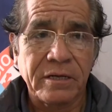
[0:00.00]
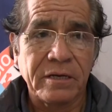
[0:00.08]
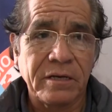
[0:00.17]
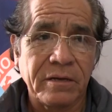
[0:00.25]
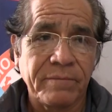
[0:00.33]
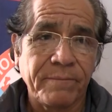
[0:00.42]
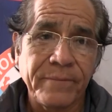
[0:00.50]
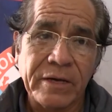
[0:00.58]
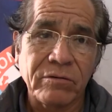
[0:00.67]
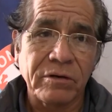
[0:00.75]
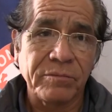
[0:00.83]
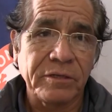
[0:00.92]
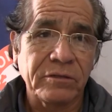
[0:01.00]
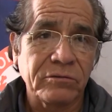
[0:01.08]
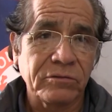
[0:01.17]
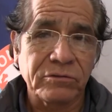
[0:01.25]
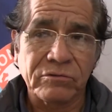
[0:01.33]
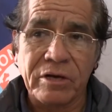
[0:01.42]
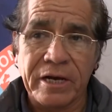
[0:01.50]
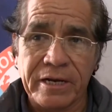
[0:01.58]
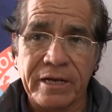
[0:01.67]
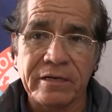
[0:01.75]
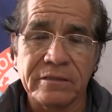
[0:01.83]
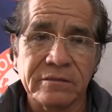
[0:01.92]
eh, mejoramiento de nuestros
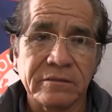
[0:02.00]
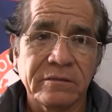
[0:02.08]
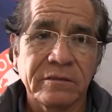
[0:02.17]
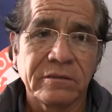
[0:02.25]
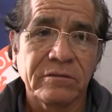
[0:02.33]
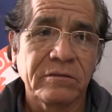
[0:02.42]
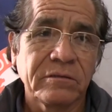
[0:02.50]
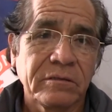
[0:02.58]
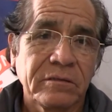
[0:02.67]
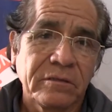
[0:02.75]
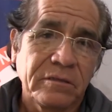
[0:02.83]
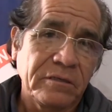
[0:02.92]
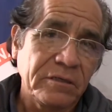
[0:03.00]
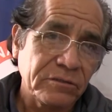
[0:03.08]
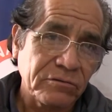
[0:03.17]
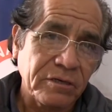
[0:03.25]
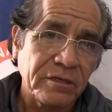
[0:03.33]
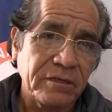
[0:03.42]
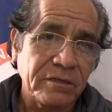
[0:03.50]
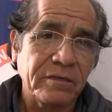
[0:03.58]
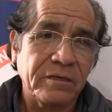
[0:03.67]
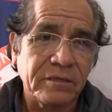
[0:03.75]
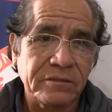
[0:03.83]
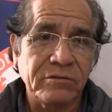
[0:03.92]
canales. Y esos canales
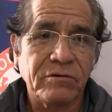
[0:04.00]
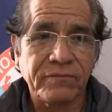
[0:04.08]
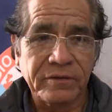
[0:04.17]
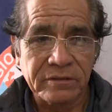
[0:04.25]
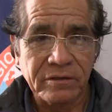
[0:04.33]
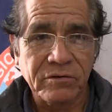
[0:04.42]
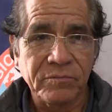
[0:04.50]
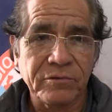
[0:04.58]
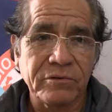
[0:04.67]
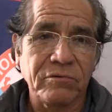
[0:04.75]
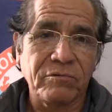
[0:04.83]
también han sido afectados por lo